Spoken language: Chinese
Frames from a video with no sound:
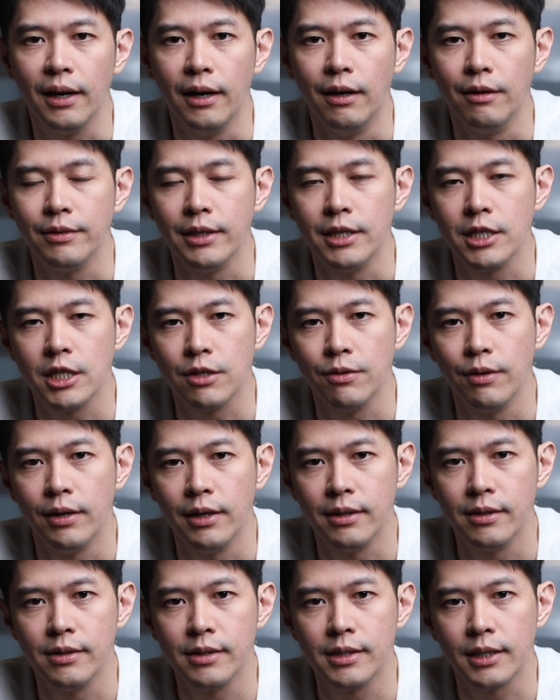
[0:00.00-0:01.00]
好，那希
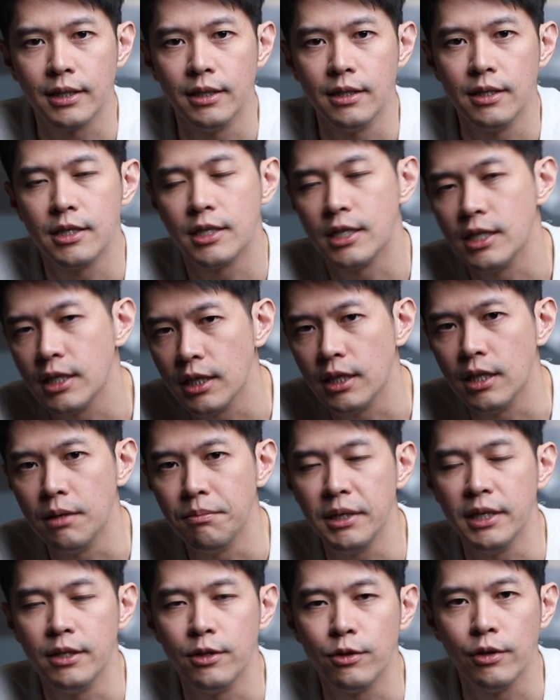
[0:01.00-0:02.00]
望这个今天的
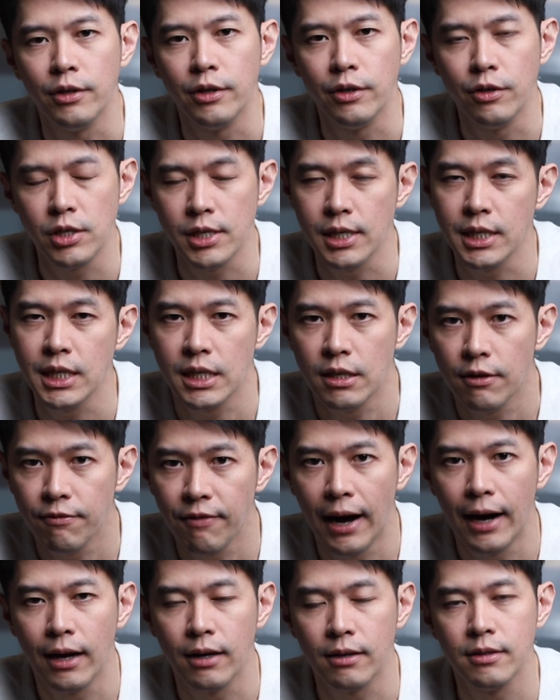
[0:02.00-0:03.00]
影片对你有些启
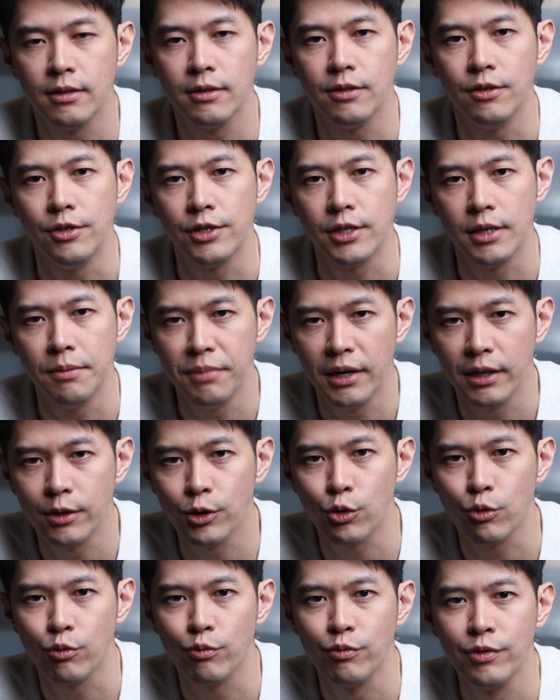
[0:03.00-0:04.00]
发，有些帮
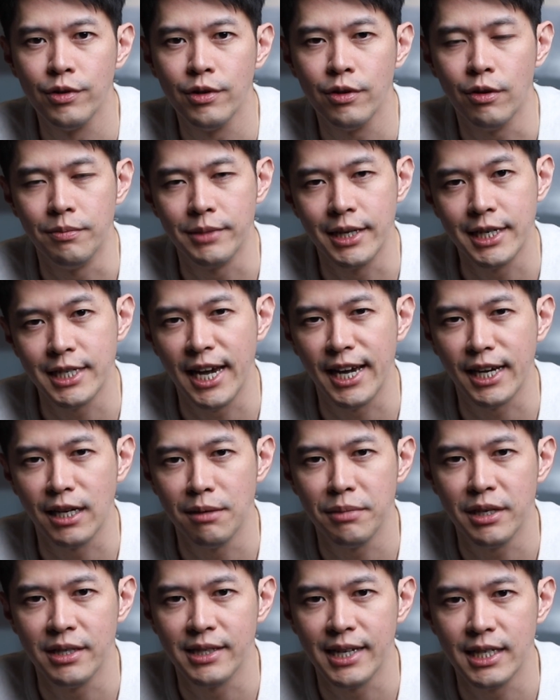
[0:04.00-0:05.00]
助。我们在下一个
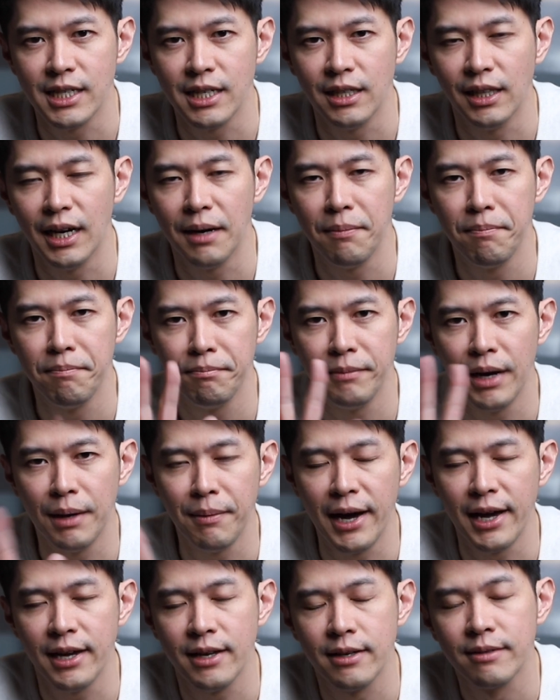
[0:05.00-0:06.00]
影片再见啦，拜
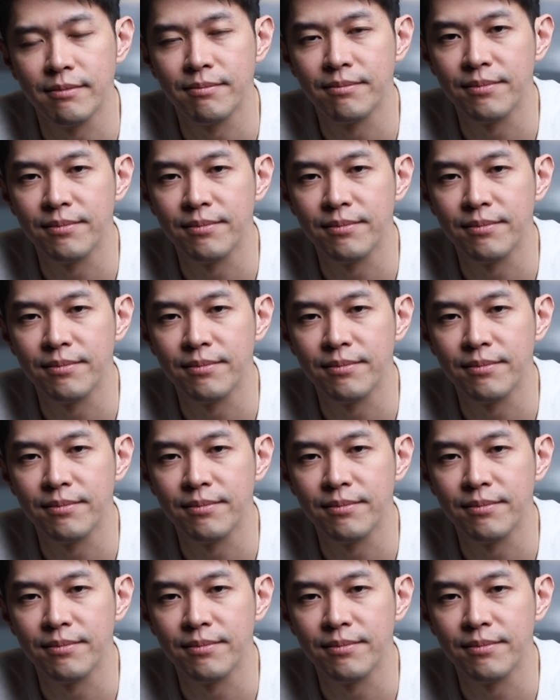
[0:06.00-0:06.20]
拜。